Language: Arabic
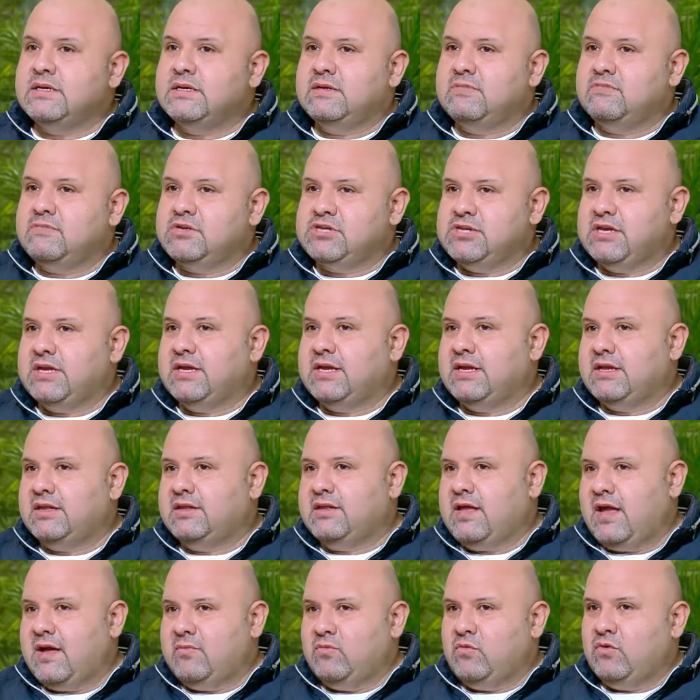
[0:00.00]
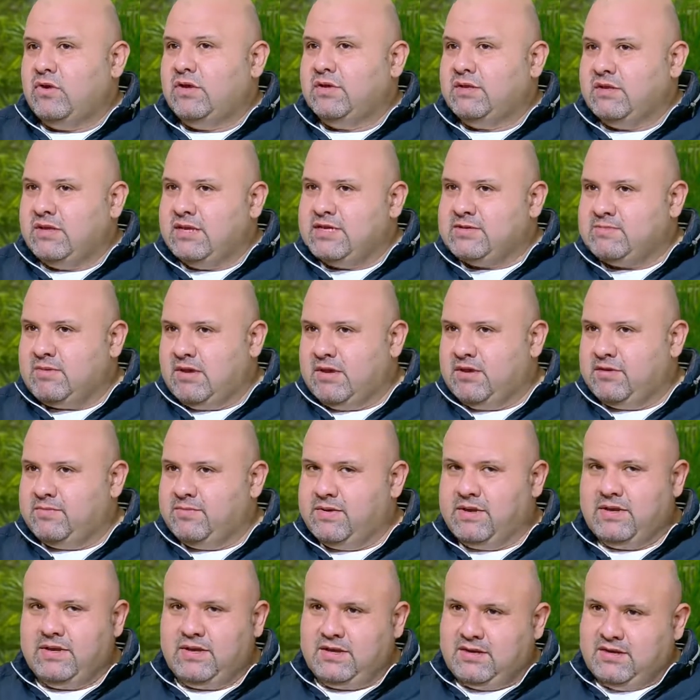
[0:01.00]
المشاكل تعاملات الناس مع
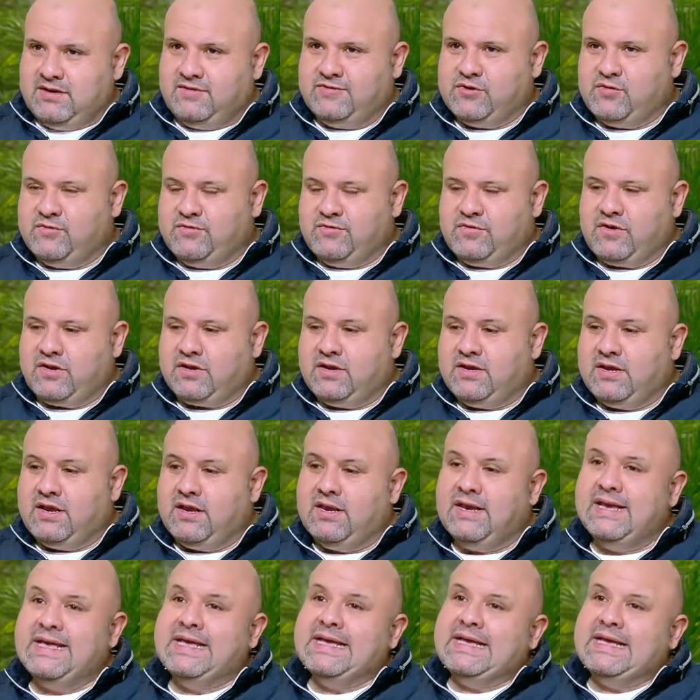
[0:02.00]
الايرباج يعني انا شفت تقرير قال